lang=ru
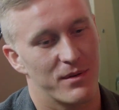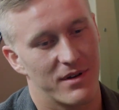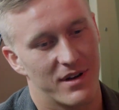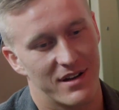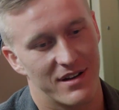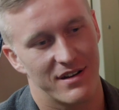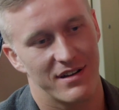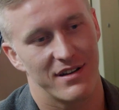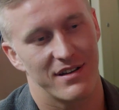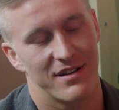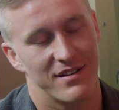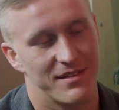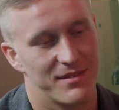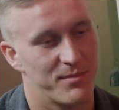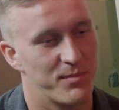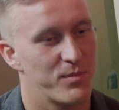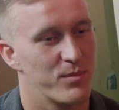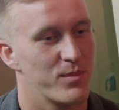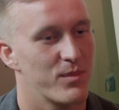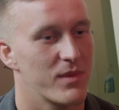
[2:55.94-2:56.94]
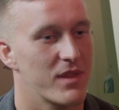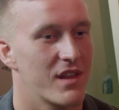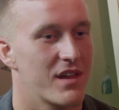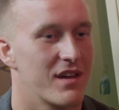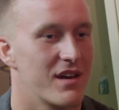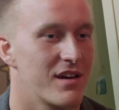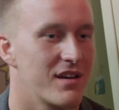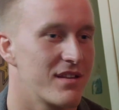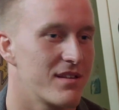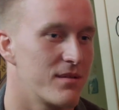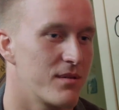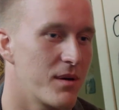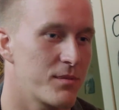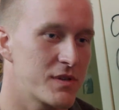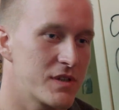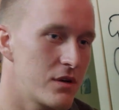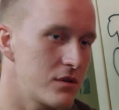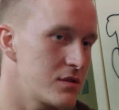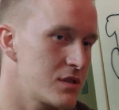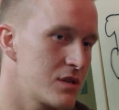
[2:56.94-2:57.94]
А,
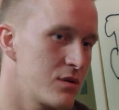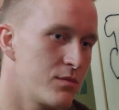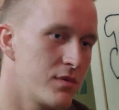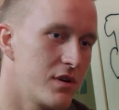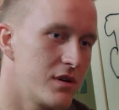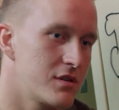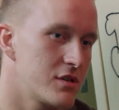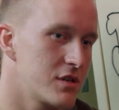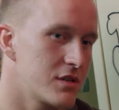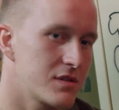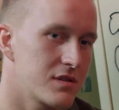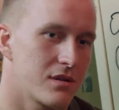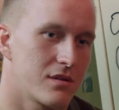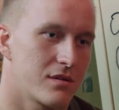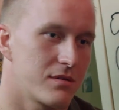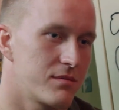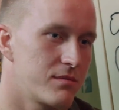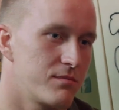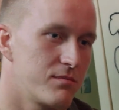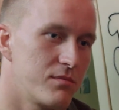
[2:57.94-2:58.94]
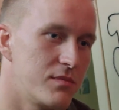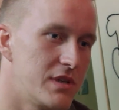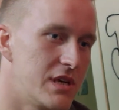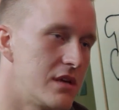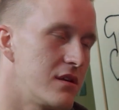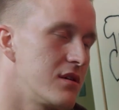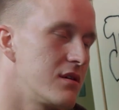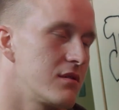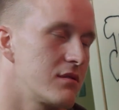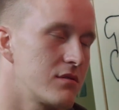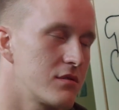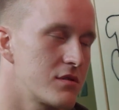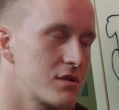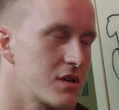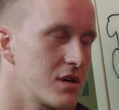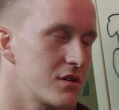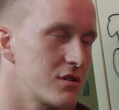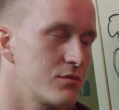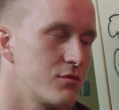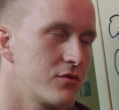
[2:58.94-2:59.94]
обстоятельства были чисто деньги. То
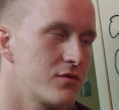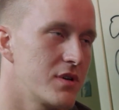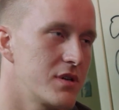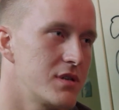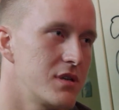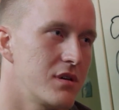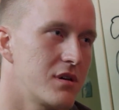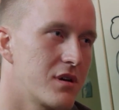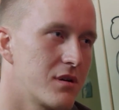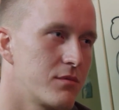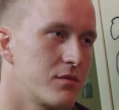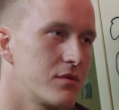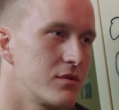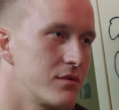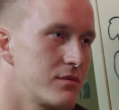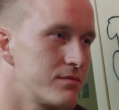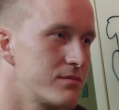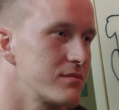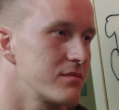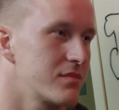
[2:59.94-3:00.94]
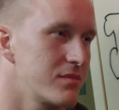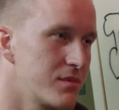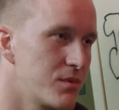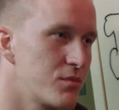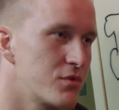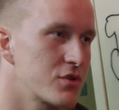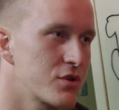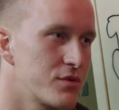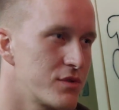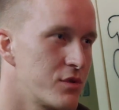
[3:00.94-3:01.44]
есть каждому в России как бы немножко